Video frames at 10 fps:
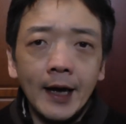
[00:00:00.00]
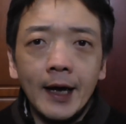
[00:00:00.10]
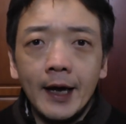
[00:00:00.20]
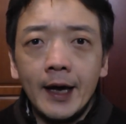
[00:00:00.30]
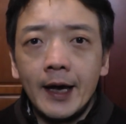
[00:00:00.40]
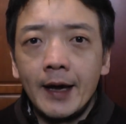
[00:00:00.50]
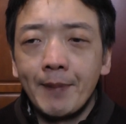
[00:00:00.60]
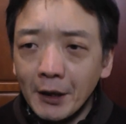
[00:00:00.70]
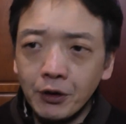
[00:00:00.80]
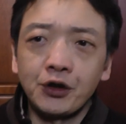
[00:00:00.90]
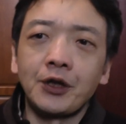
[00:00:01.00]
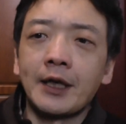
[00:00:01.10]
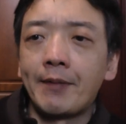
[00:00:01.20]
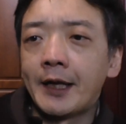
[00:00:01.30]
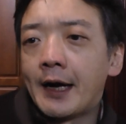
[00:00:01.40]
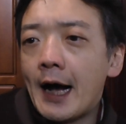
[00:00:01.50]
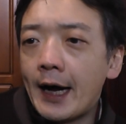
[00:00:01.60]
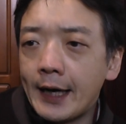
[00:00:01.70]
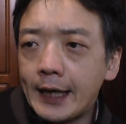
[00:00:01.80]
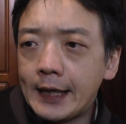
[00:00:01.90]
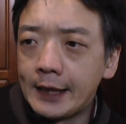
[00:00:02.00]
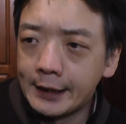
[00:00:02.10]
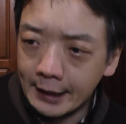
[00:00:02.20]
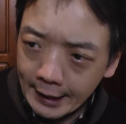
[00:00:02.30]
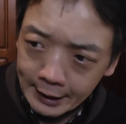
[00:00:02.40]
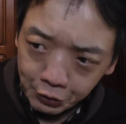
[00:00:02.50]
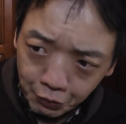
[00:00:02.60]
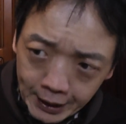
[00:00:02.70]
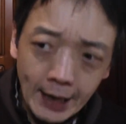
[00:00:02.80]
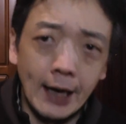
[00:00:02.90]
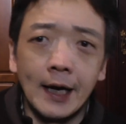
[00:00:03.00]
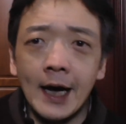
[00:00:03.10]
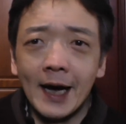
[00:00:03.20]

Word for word: えー、パンと一緒に食べたらいいんじゃないでしょうか。